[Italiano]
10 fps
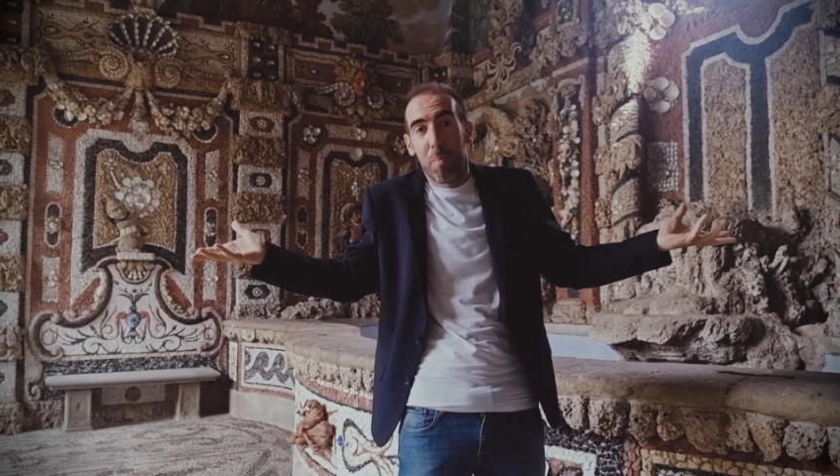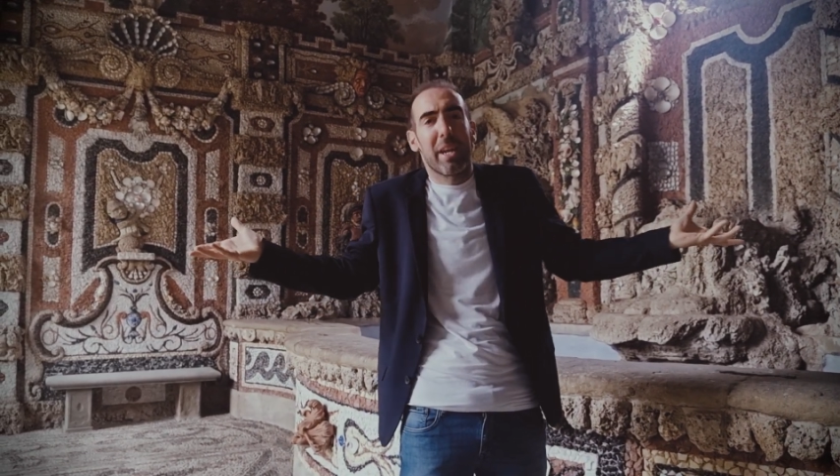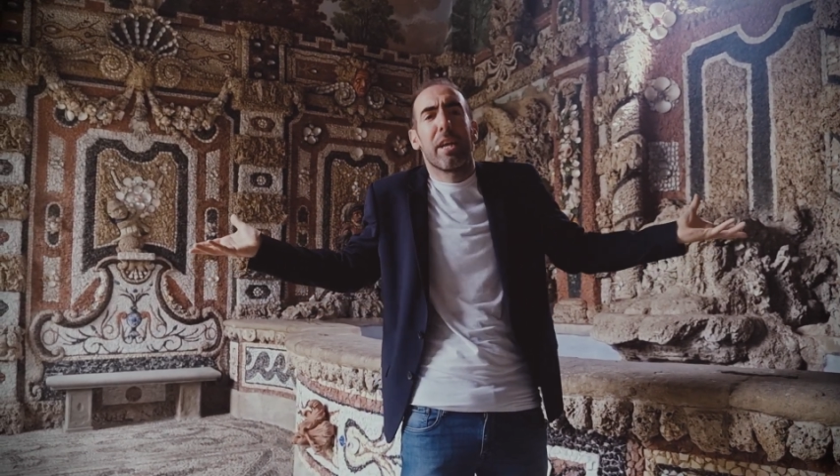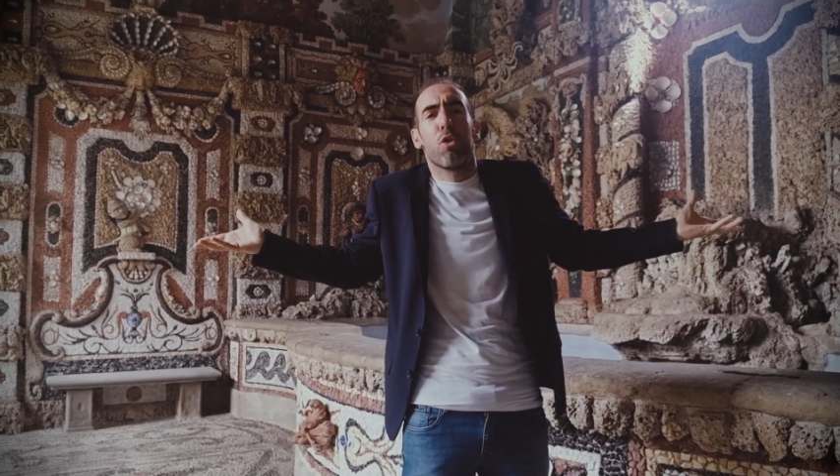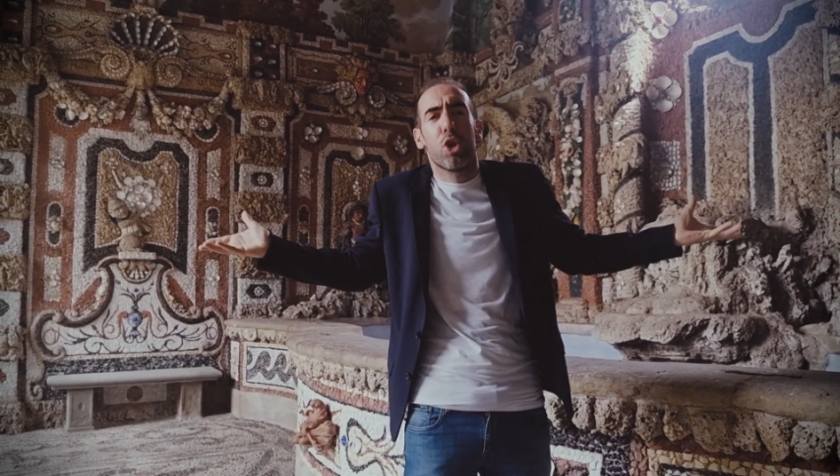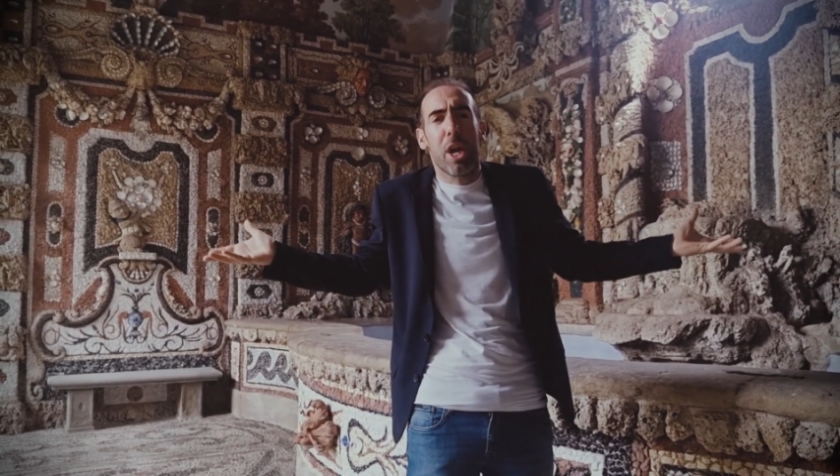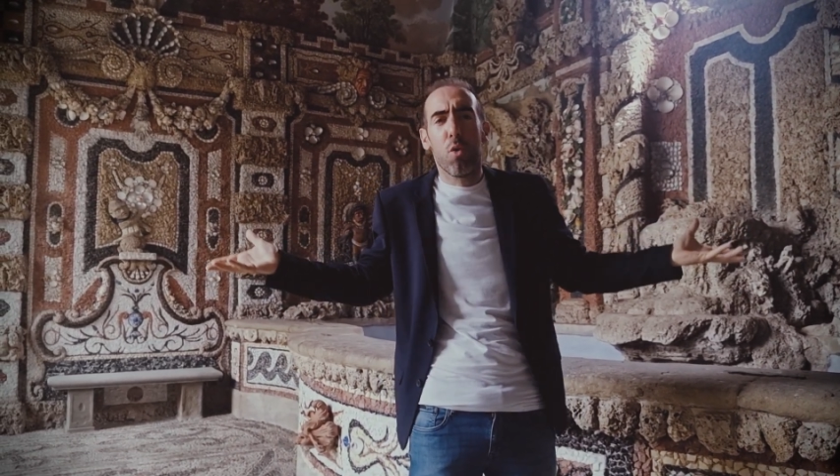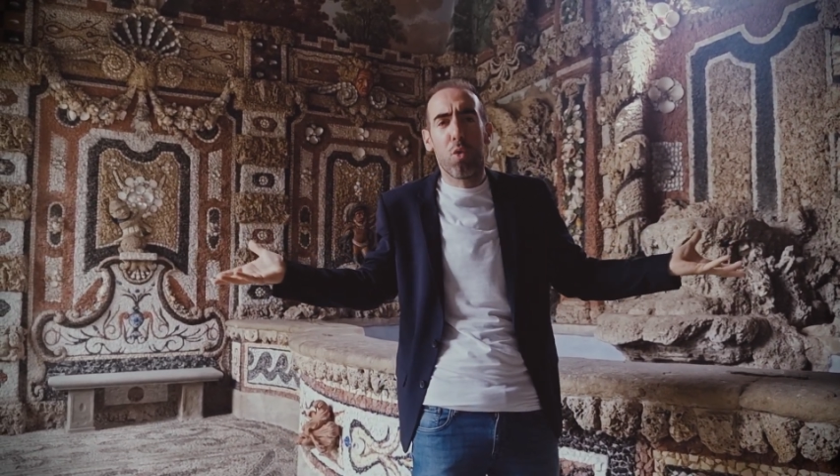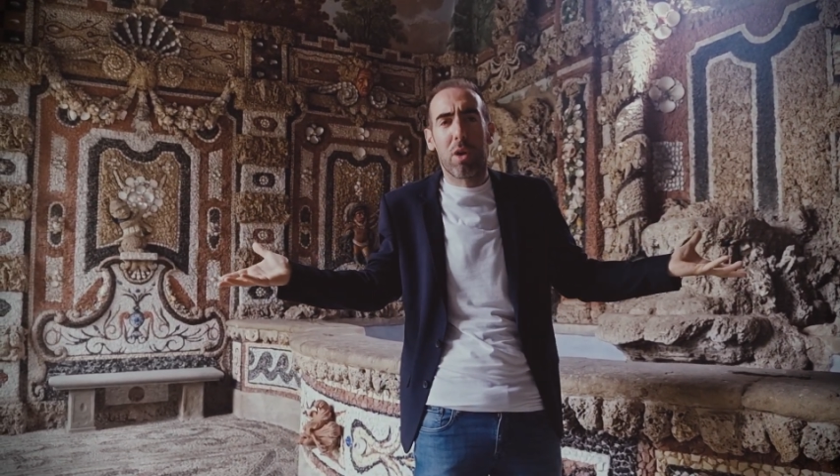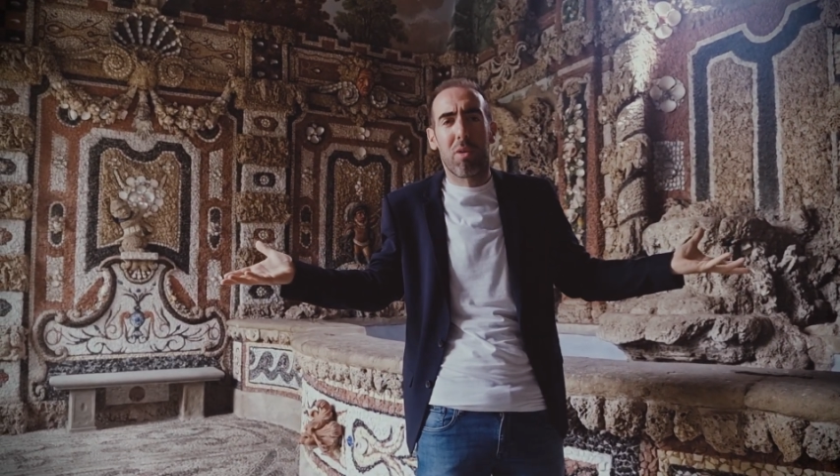perché non c'era
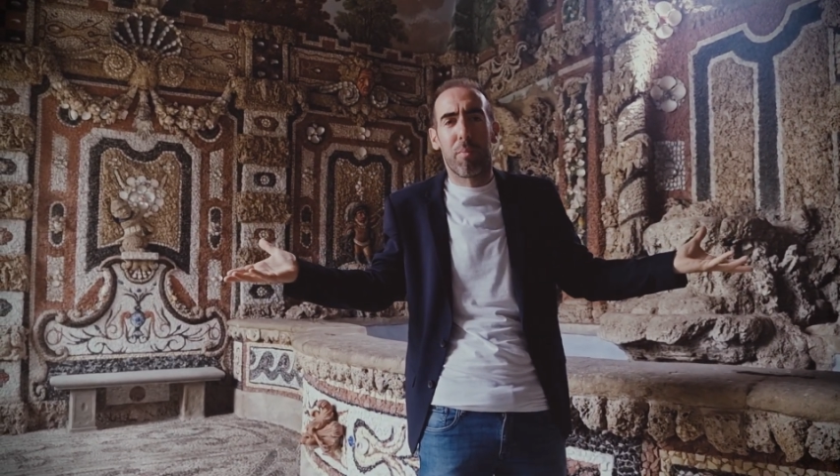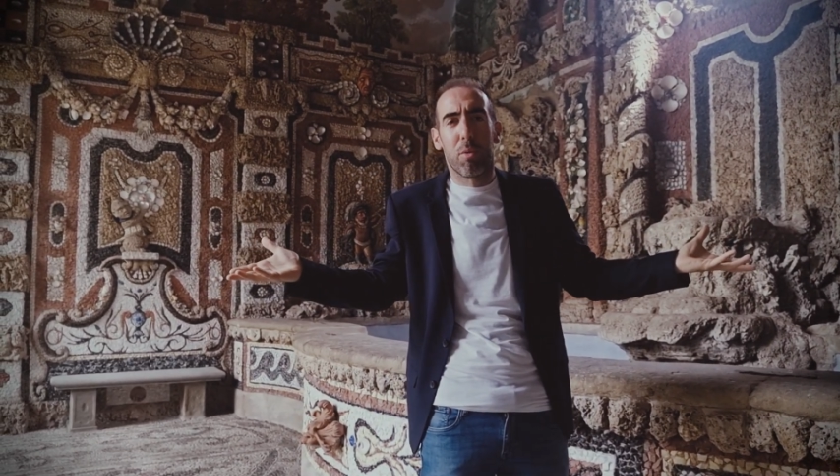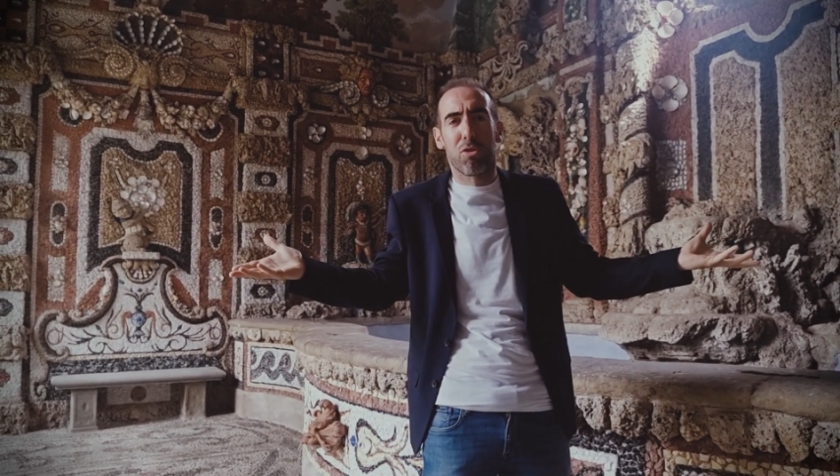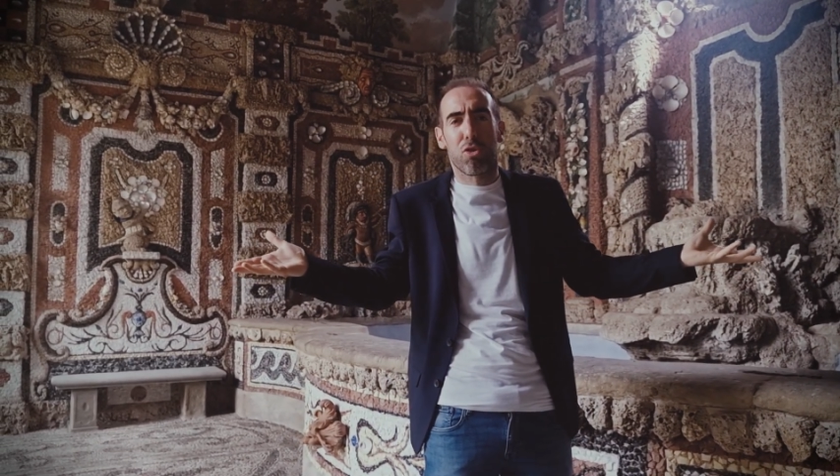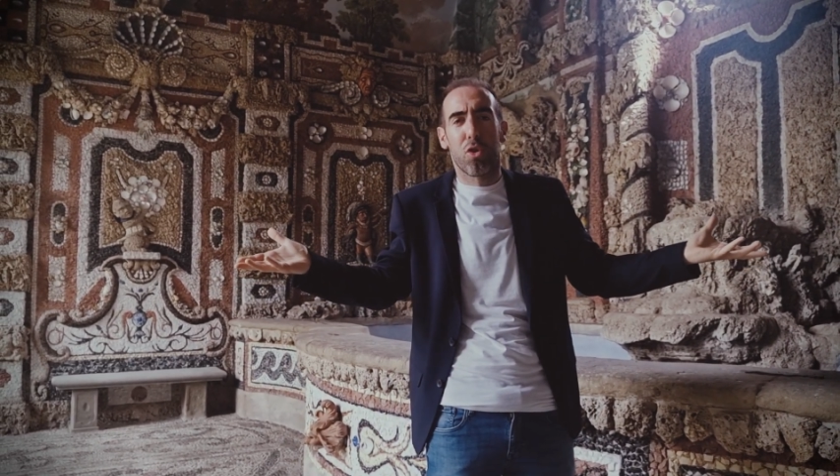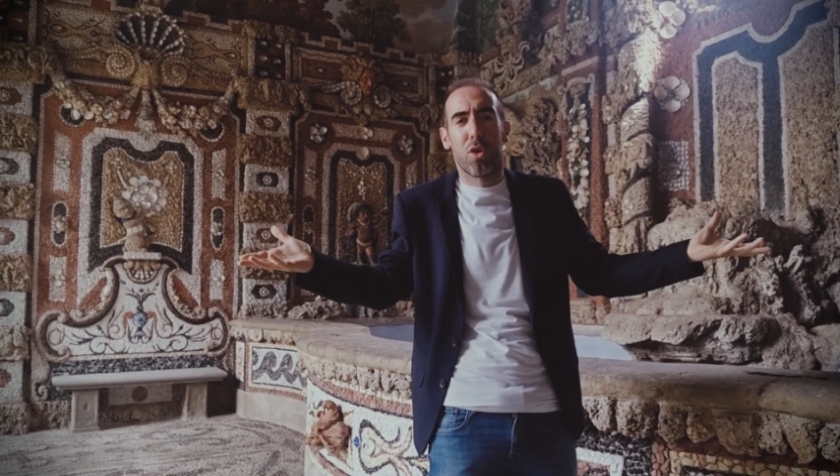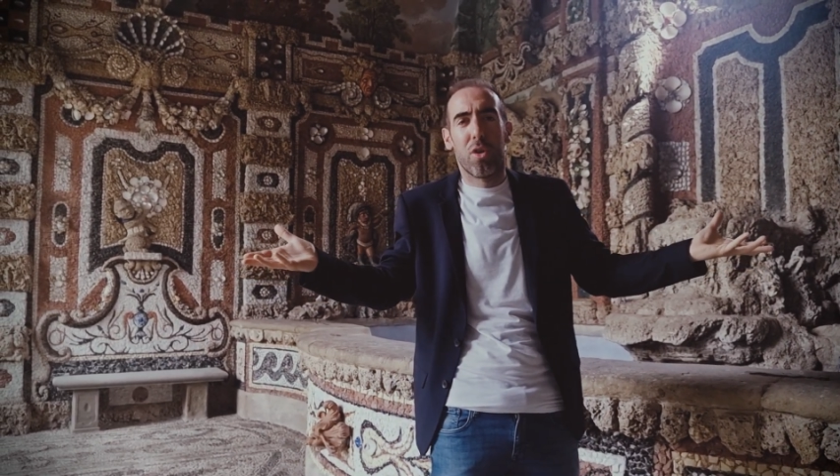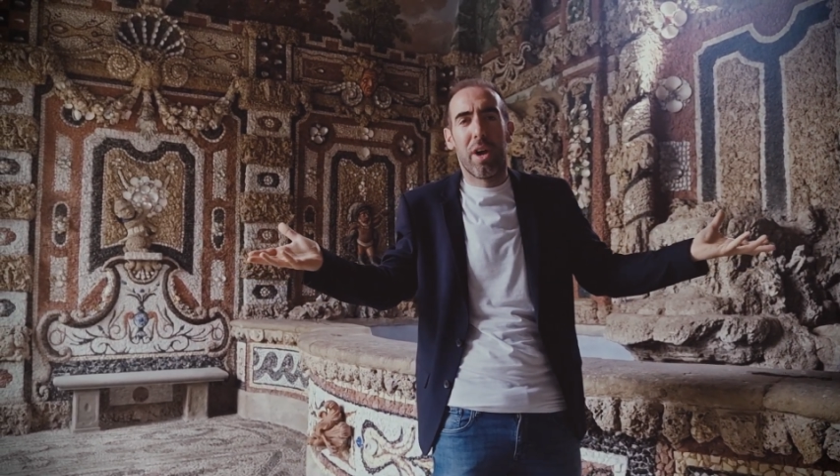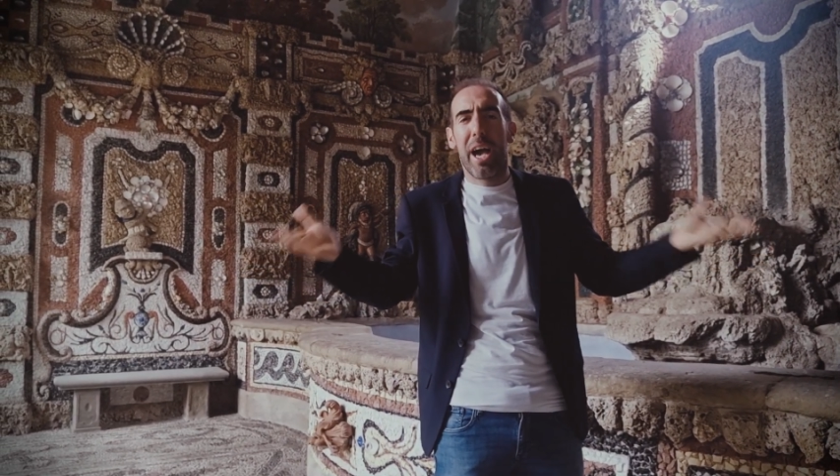nulla in quel posto.